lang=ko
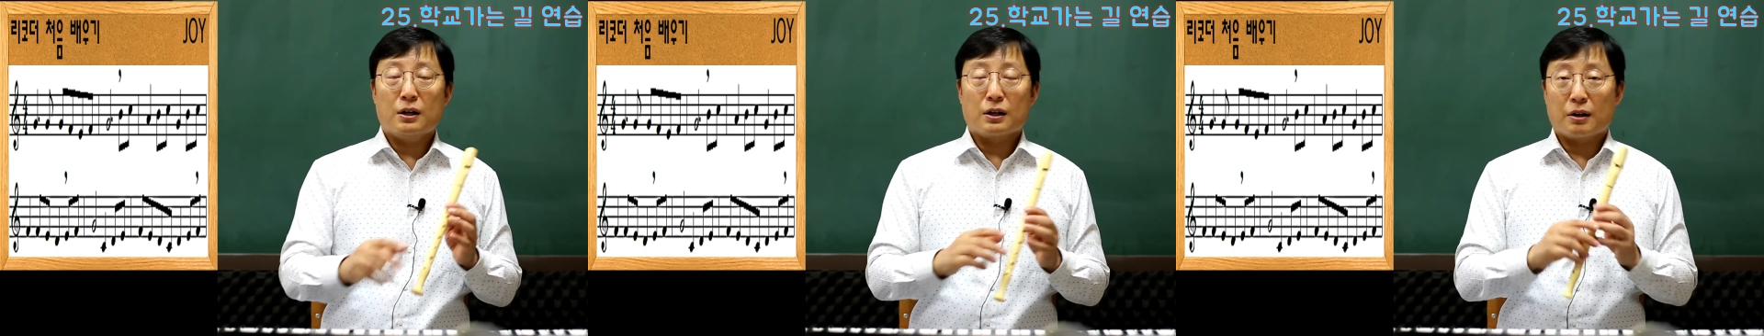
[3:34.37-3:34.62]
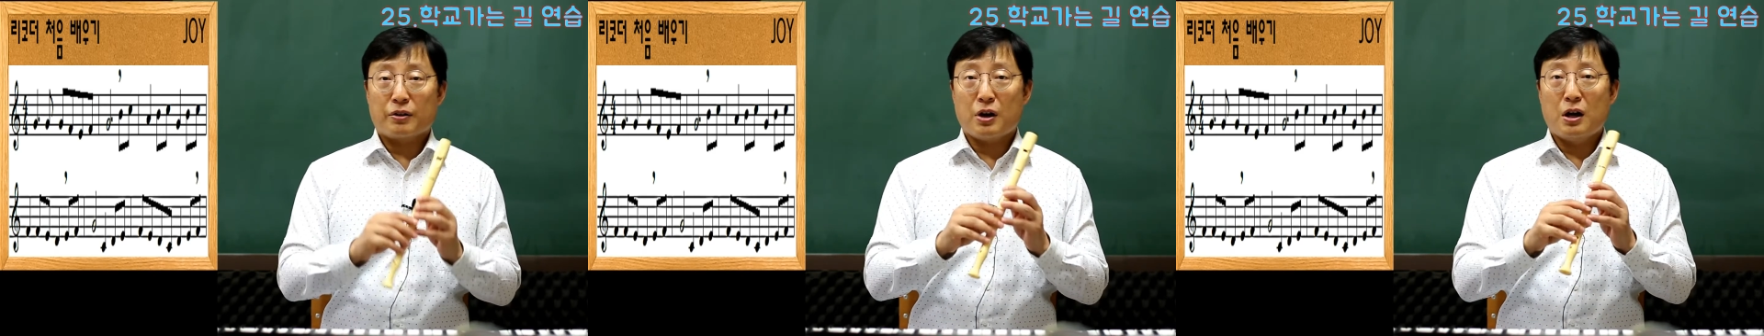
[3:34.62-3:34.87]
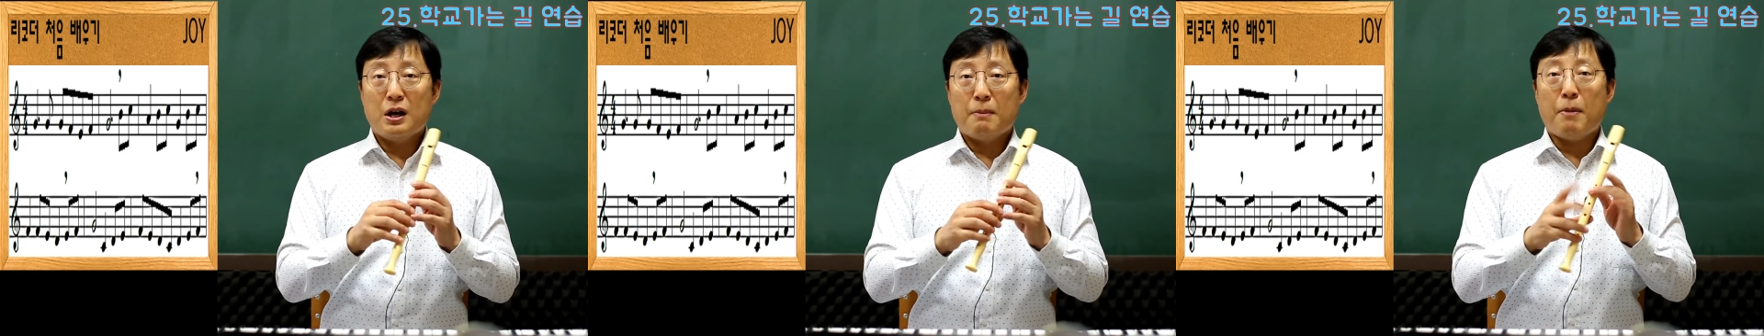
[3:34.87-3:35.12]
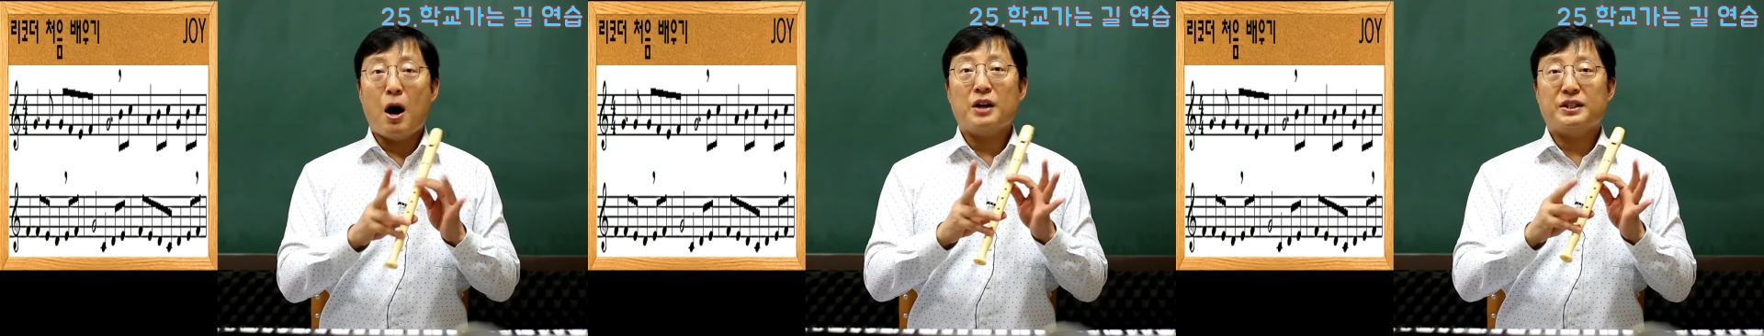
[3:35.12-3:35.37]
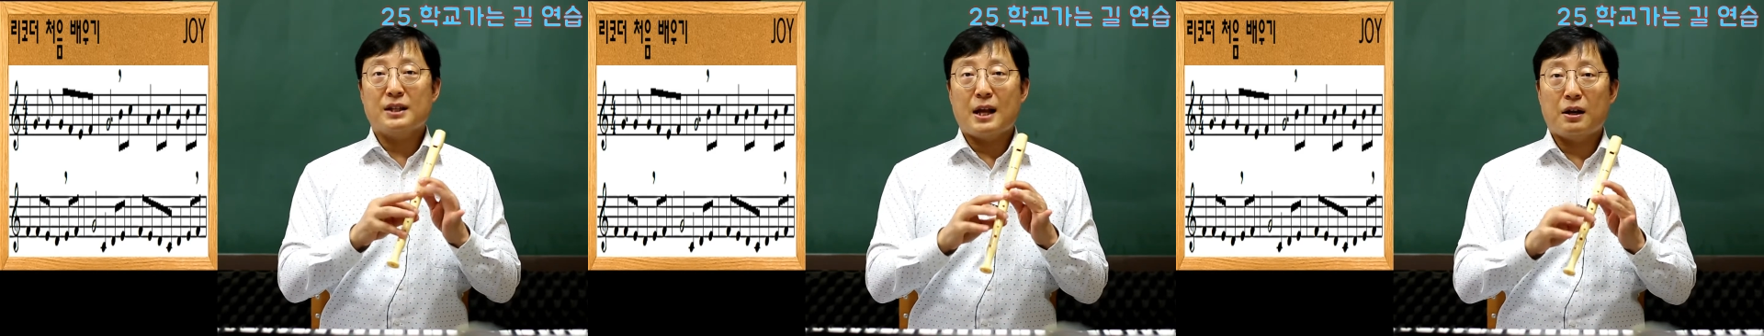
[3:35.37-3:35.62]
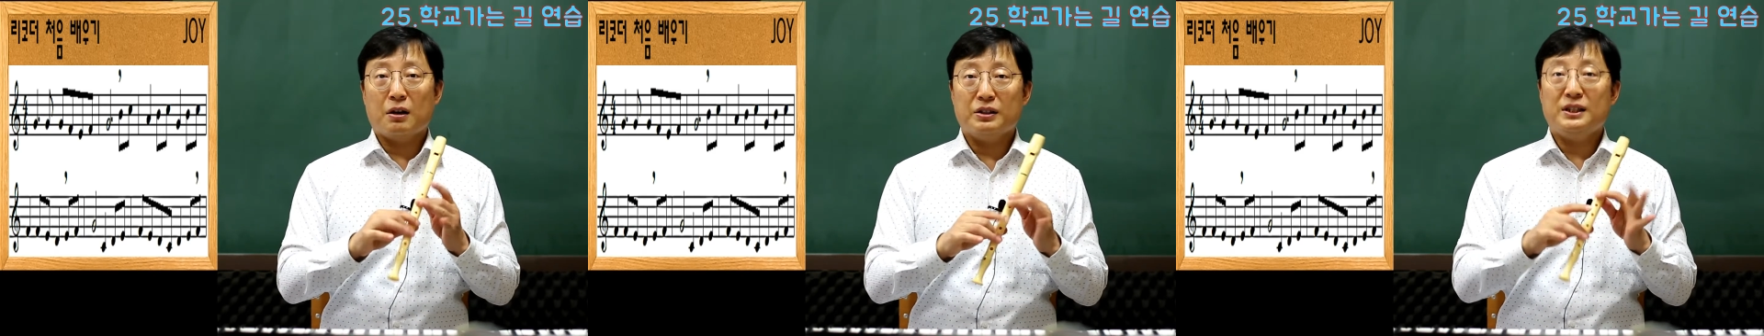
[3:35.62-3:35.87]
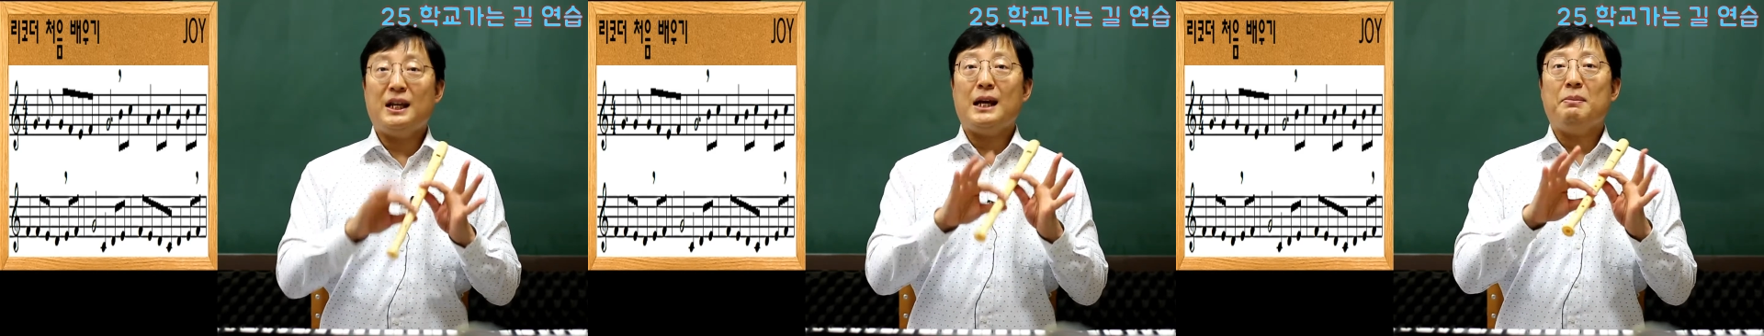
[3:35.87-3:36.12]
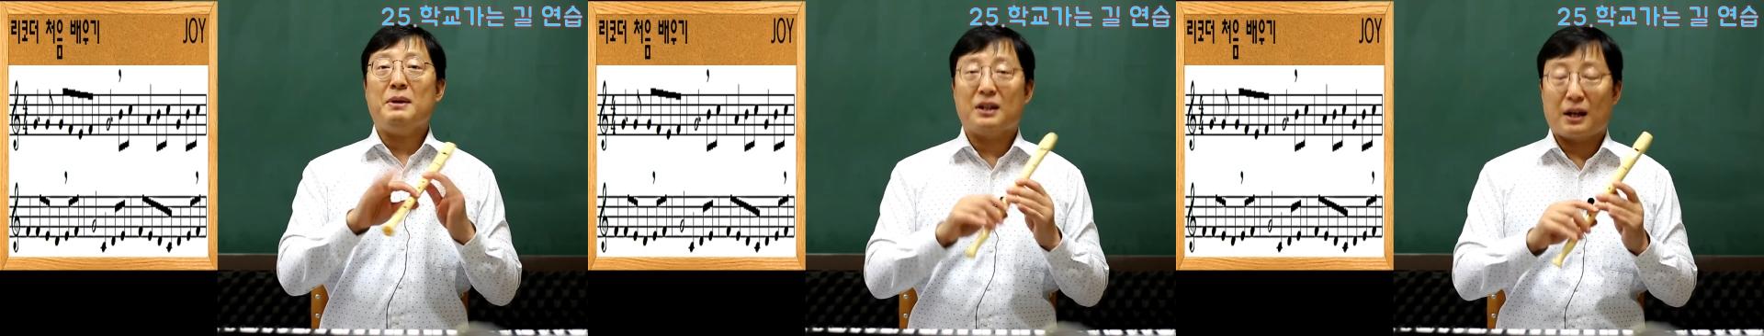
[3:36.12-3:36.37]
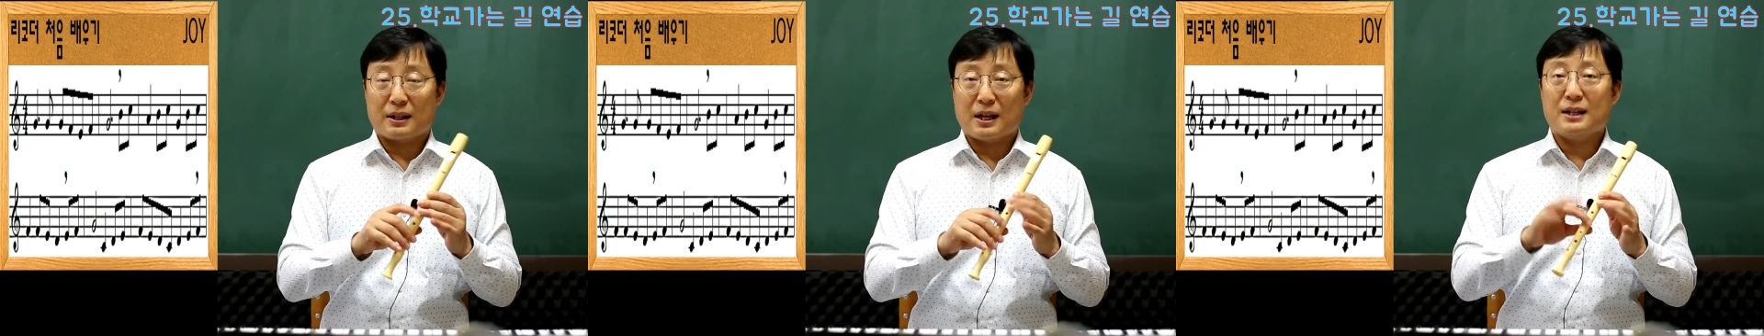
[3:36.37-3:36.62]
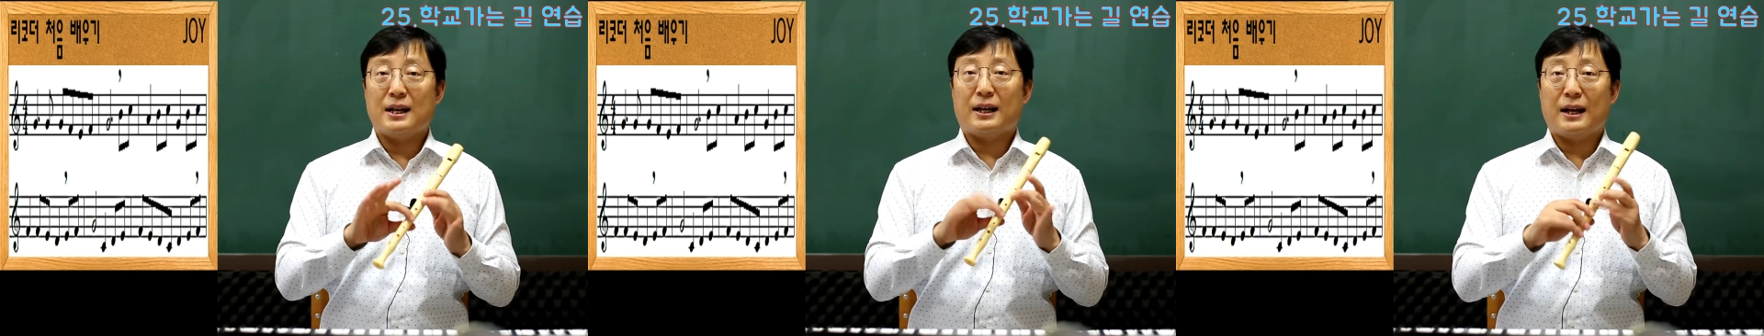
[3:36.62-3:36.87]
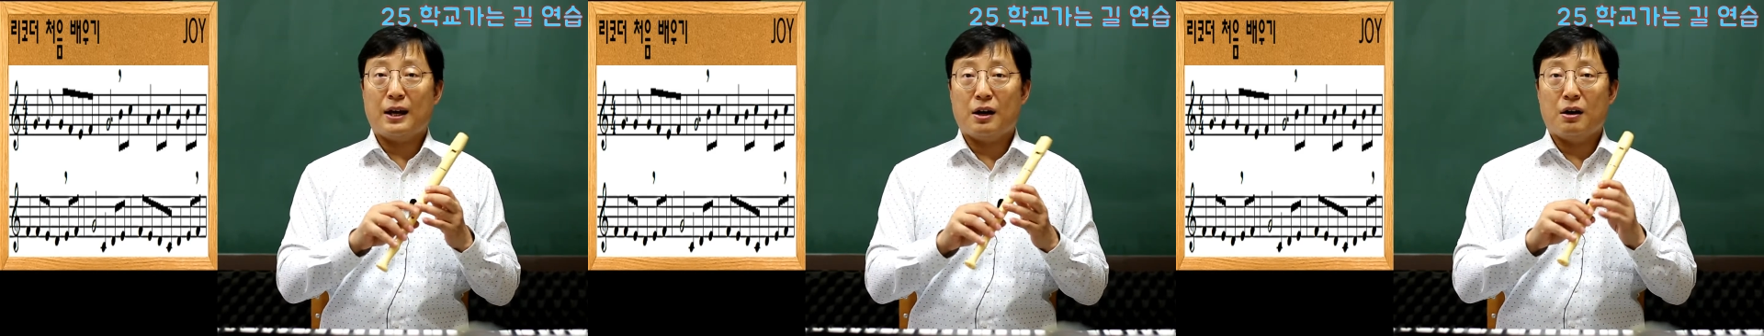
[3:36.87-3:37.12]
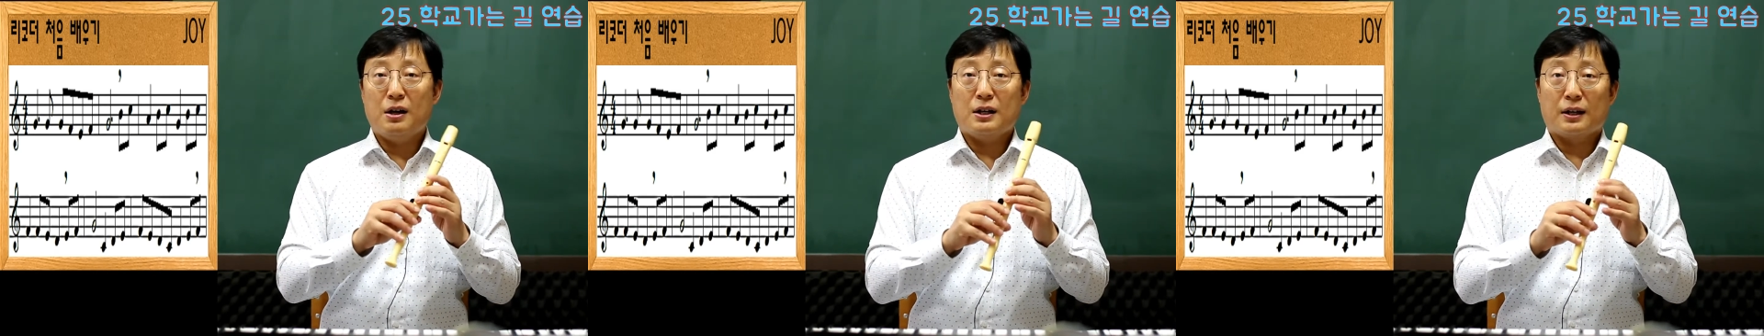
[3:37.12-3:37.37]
그래서 뻗친다는 건 힘이 들어갔다는 얘기예요.